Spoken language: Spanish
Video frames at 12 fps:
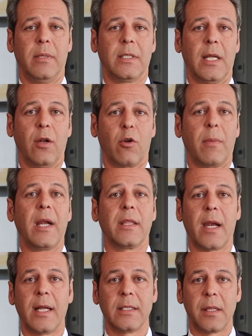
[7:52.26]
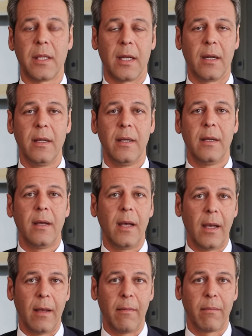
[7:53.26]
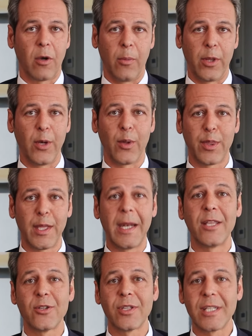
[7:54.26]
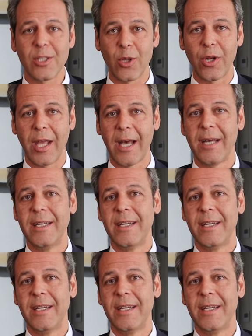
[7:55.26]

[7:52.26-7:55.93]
y se normalizará, es decir, eh, como digo, 100 años de historia,